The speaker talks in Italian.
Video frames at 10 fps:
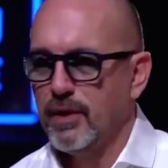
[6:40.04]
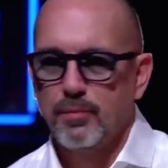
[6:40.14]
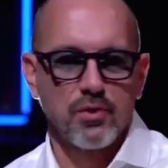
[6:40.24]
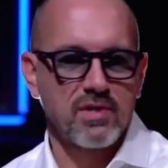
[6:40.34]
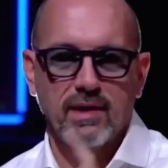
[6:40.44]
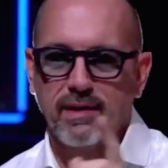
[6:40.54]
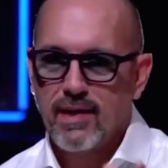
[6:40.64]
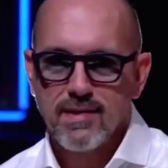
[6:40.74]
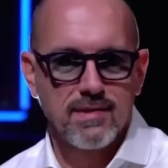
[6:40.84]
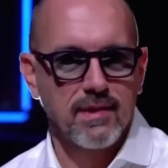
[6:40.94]
tipo
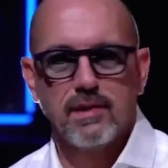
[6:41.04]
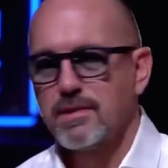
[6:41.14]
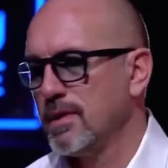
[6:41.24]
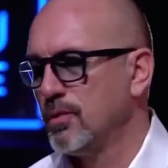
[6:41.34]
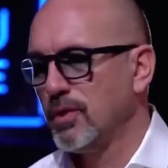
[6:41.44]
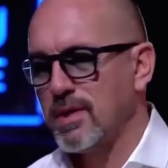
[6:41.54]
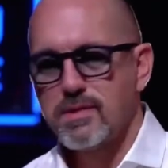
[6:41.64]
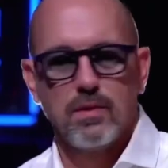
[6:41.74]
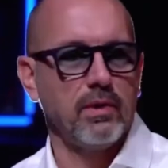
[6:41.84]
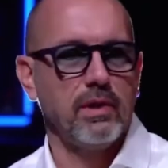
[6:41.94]
scadenze, di
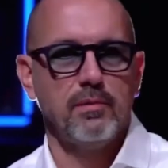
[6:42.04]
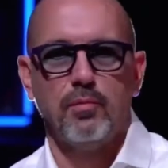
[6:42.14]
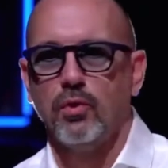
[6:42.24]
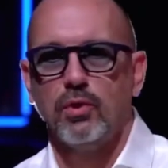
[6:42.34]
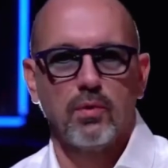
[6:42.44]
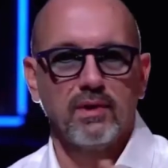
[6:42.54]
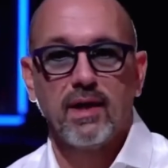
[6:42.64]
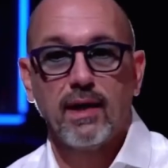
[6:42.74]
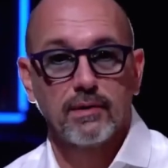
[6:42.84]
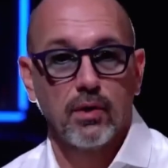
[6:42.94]
assicurazione, di bollo e
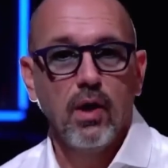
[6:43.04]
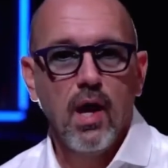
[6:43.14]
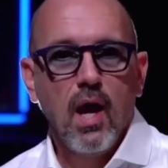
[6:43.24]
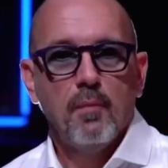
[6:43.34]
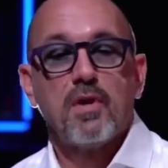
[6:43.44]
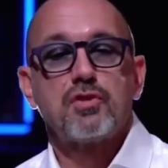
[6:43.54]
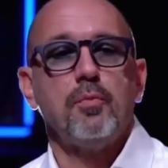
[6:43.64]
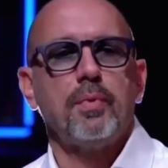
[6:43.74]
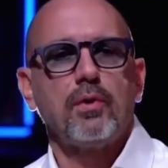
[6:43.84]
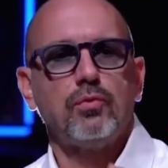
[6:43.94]
quant'altro, ma
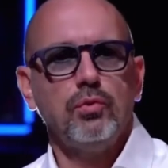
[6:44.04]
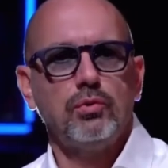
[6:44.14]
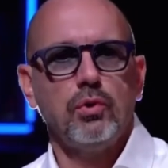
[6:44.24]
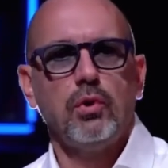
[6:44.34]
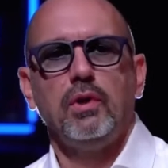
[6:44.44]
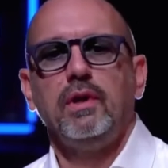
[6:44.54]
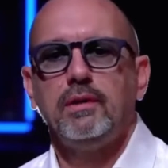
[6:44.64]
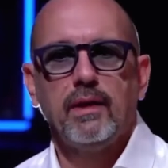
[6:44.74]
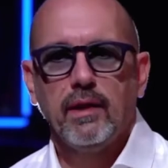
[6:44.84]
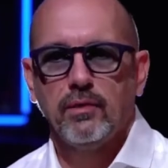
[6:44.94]
soprattutto
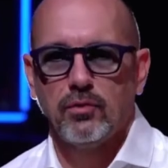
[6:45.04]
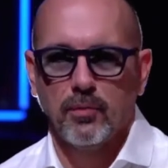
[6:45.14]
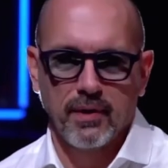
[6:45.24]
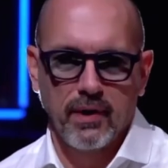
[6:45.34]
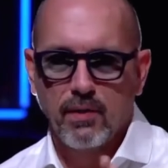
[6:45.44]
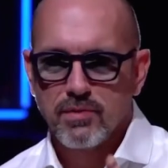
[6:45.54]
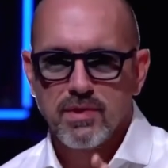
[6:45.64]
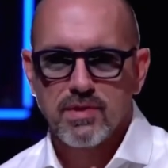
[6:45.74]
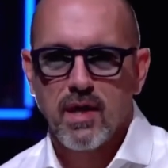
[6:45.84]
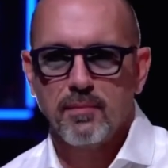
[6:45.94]
l'intento, perché è un
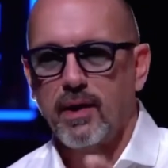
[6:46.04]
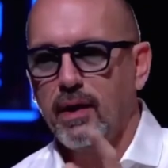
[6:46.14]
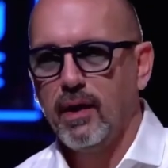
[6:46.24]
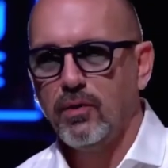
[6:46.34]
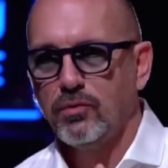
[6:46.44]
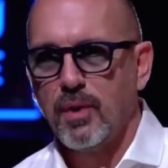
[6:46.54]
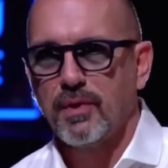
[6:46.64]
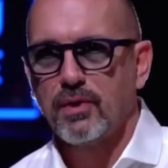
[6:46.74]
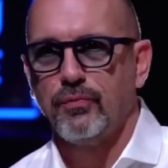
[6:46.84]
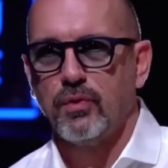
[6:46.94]
sistema, è una
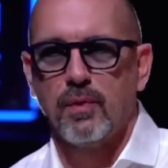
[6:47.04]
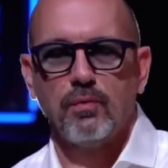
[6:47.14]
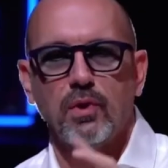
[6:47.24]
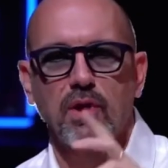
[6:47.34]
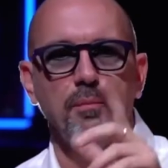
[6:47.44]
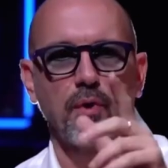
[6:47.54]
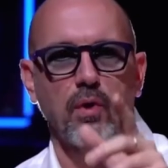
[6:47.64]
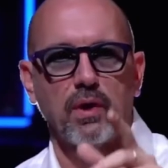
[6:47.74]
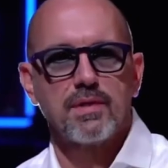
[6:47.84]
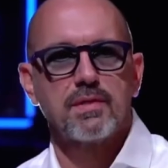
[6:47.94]
piattaforma work in
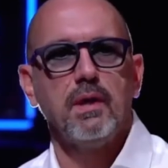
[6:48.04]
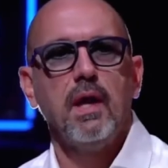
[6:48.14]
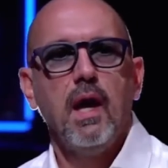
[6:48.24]
progress,